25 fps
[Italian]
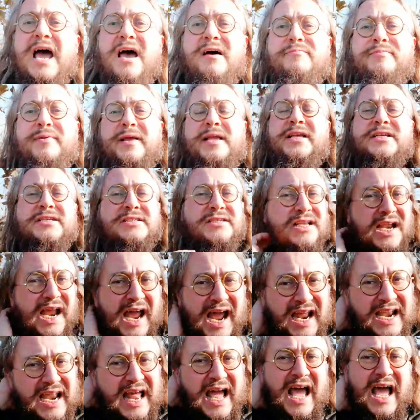ape, che
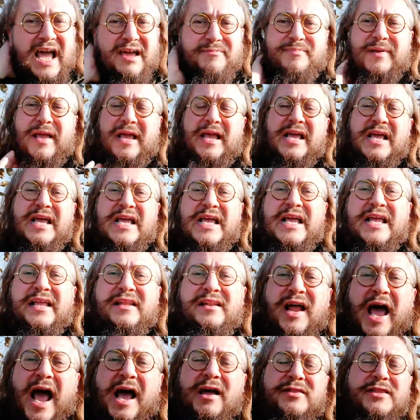strana ape.
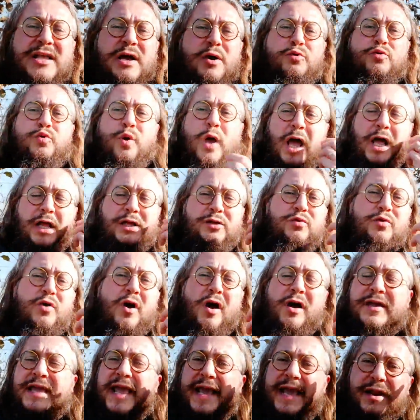No, ha, ha, due
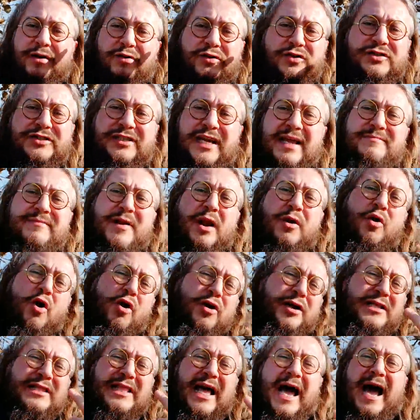occhi che non sembrano
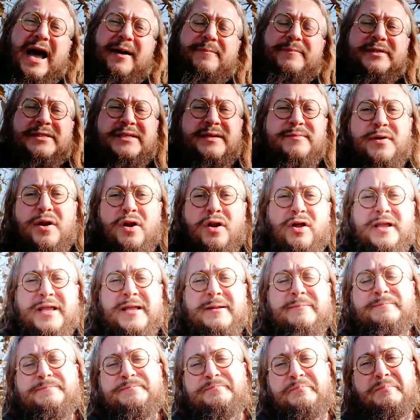occhi da ape, sembrano
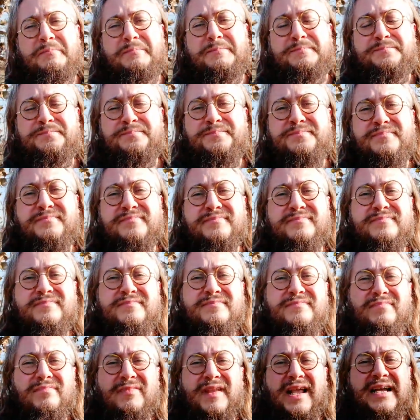occhi
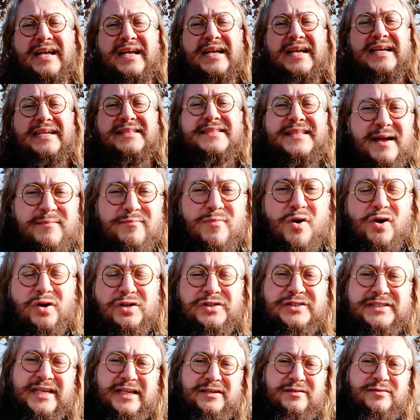da
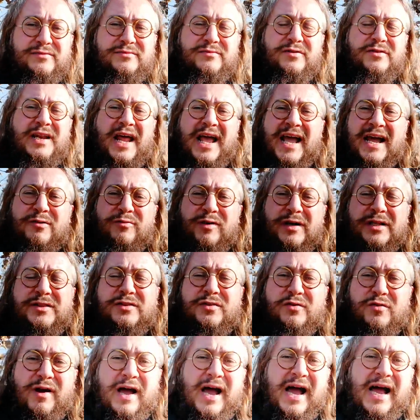mosca, non ha
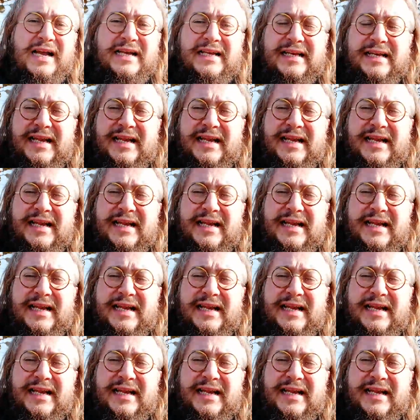quattro ali,